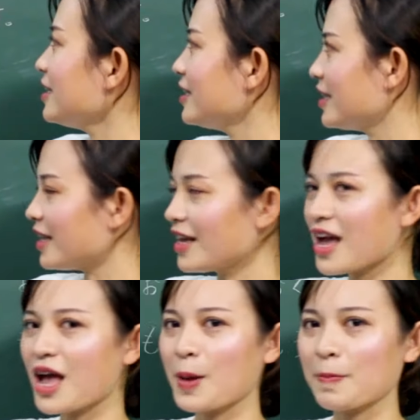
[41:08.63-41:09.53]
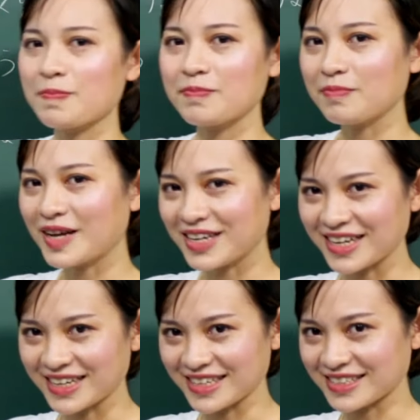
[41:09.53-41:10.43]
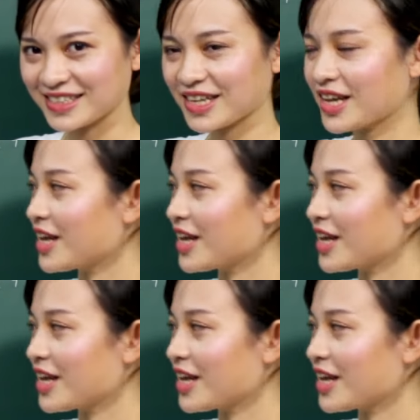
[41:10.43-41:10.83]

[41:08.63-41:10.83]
Iie mada desu.